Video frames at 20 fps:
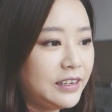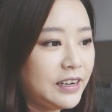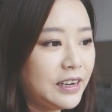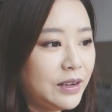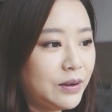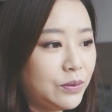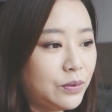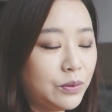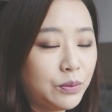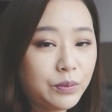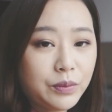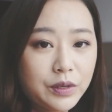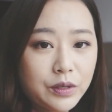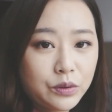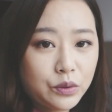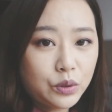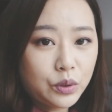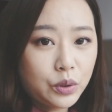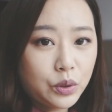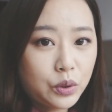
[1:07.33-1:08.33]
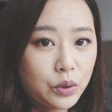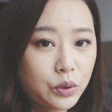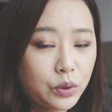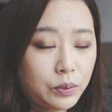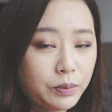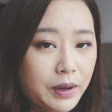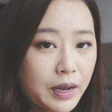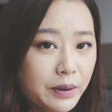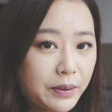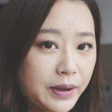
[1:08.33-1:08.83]
那我们
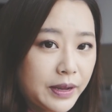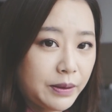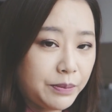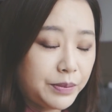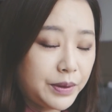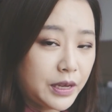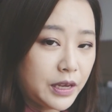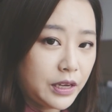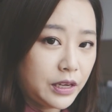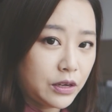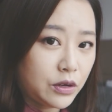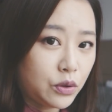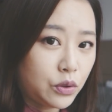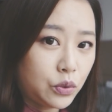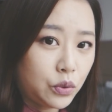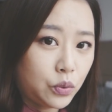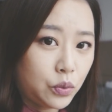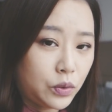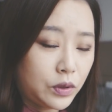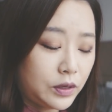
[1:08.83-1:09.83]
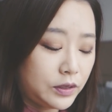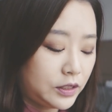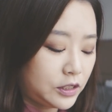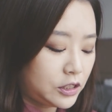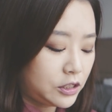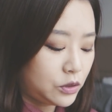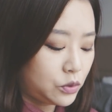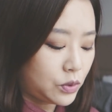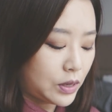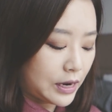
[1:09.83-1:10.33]
就拍完影片以后，我
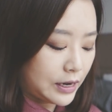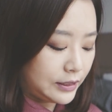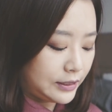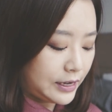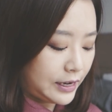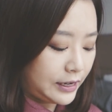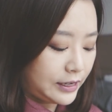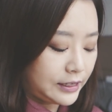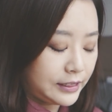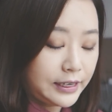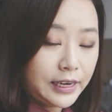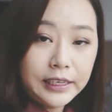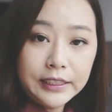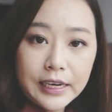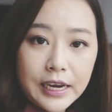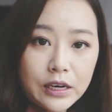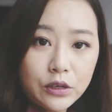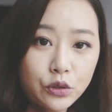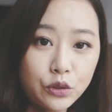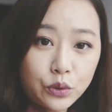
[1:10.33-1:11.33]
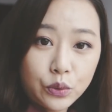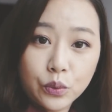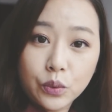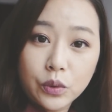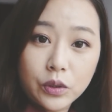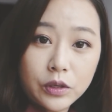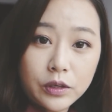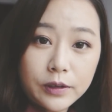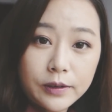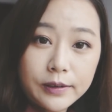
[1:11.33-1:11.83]
吃完再跟大家
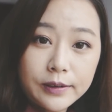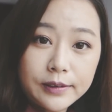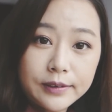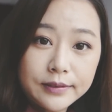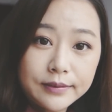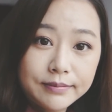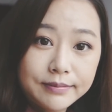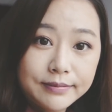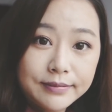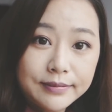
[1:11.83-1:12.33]
说。